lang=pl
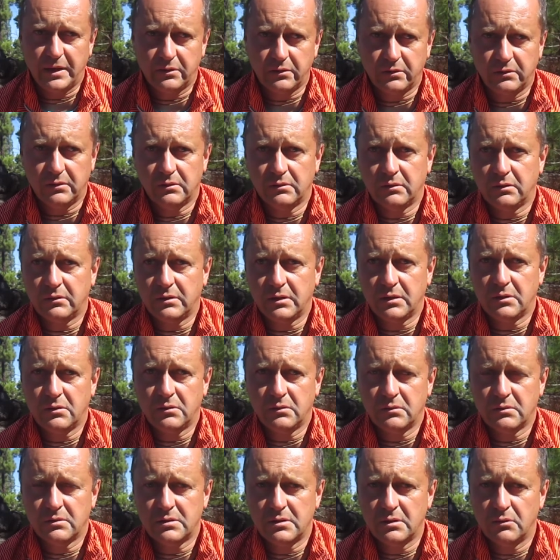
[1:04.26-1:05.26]
do, do
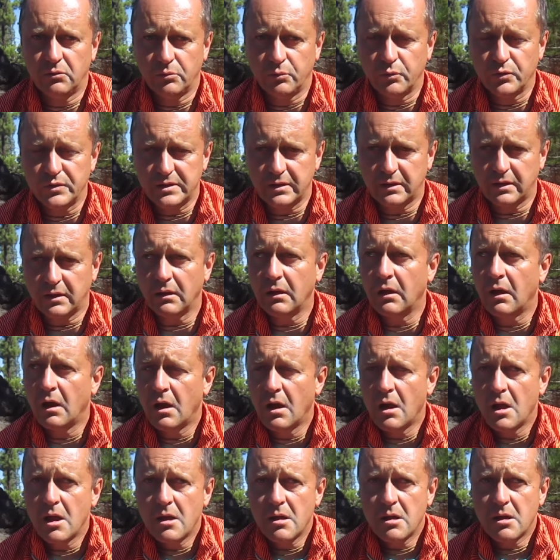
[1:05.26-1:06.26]
tego stylu muzyki
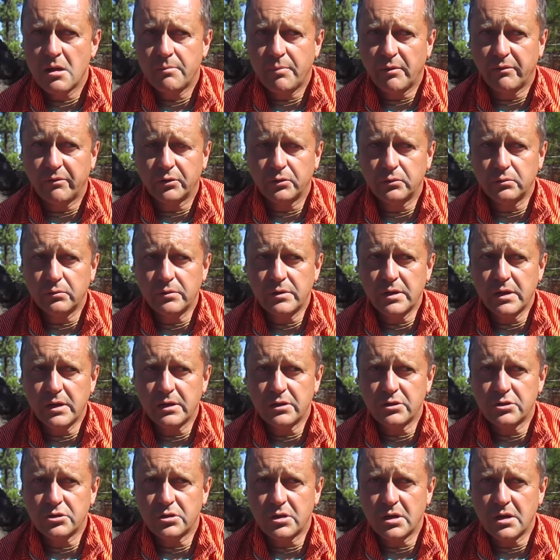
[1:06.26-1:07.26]
e, powoduje,
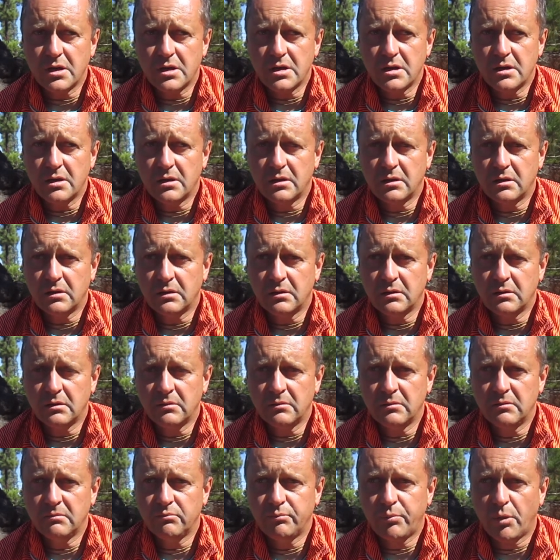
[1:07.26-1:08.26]
że
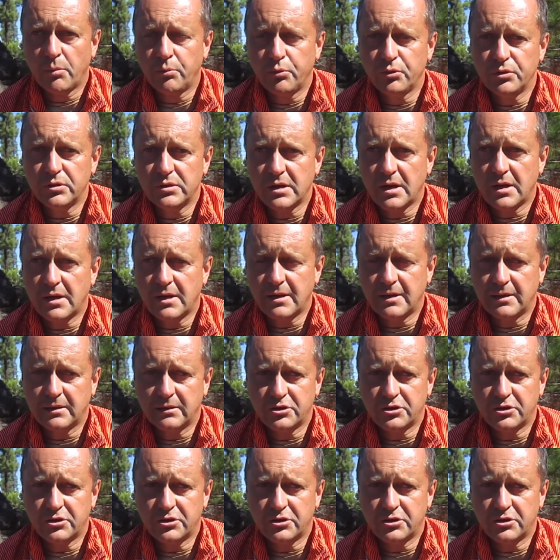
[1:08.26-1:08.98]
e, pobudza